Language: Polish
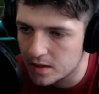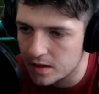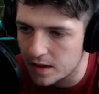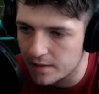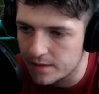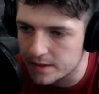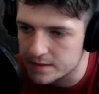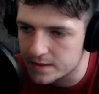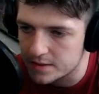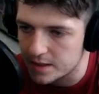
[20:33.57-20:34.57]
A wy
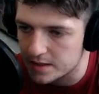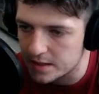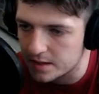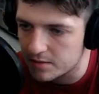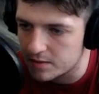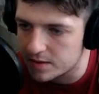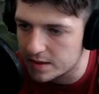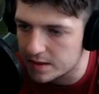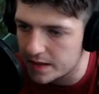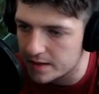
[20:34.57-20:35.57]
jesteście jak takie kurde
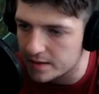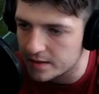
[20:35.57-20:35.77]
hieny.